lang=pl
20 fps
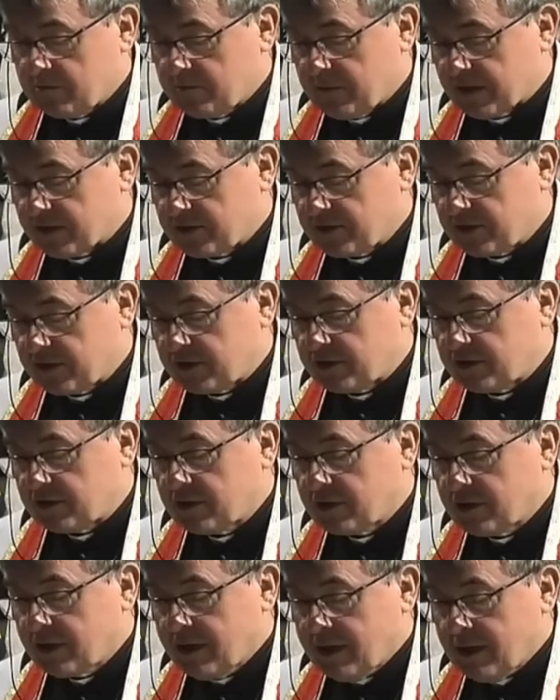Tym bardziej,
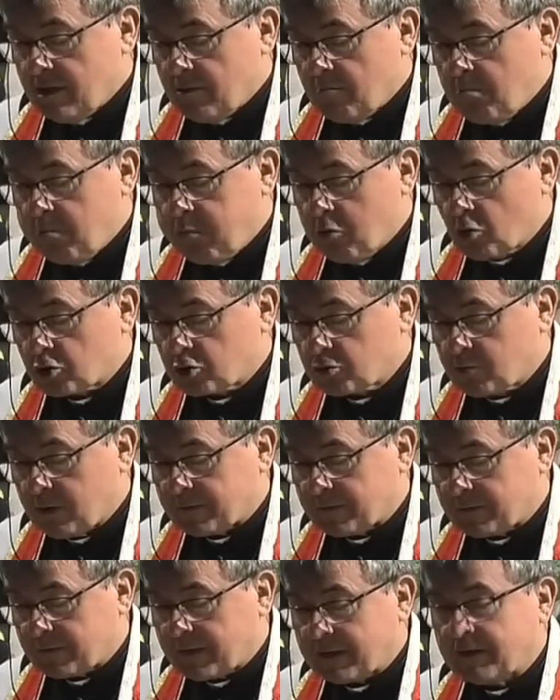kiedy
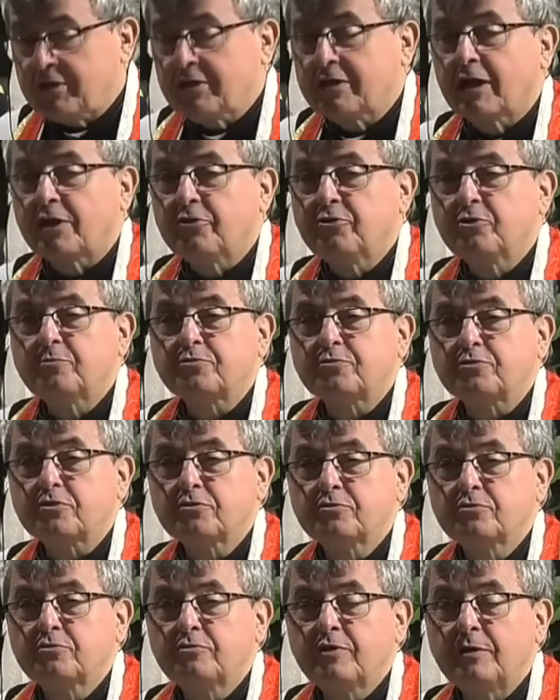poszła technika do
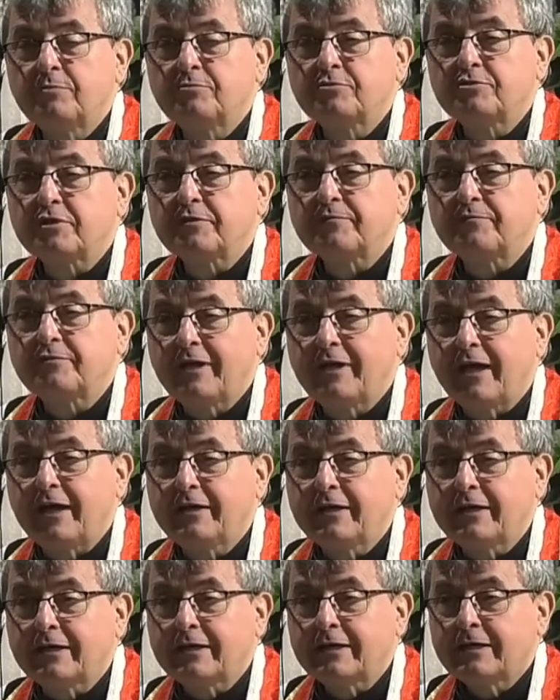przodu, nam się
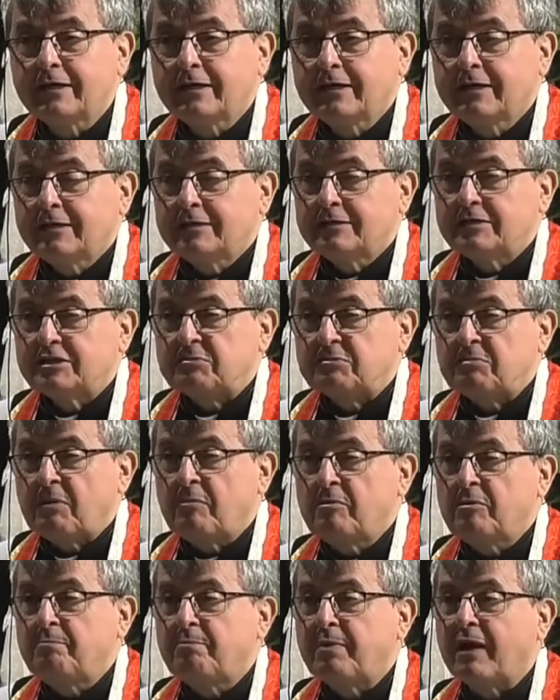wydaje, że
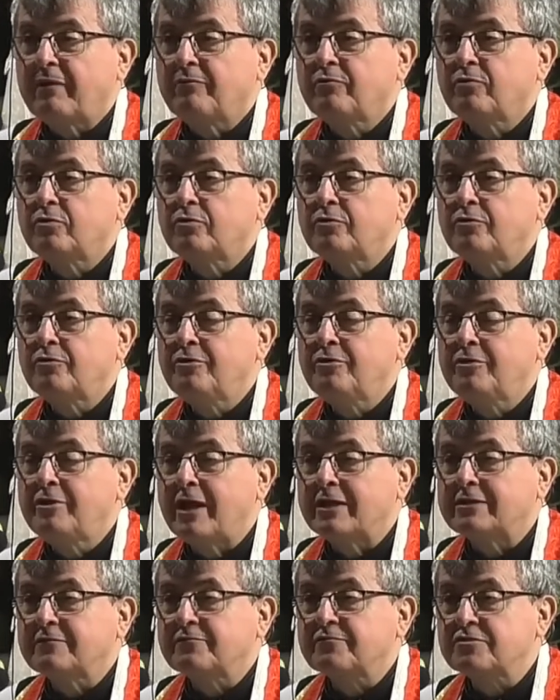mamy prawo
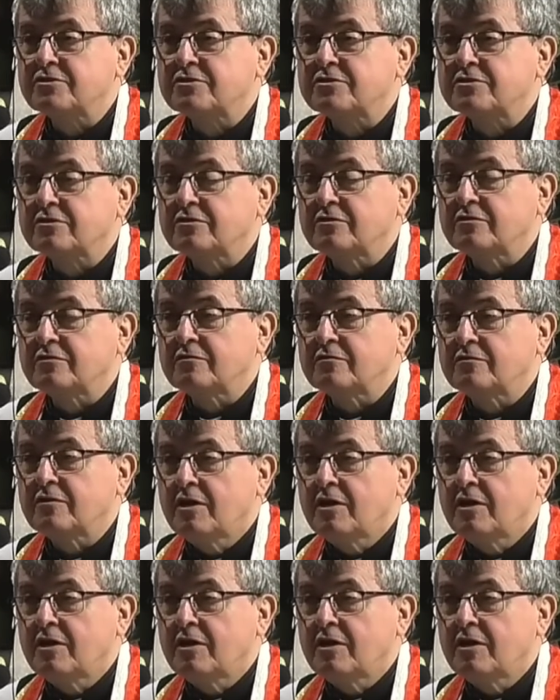nad wszystkim,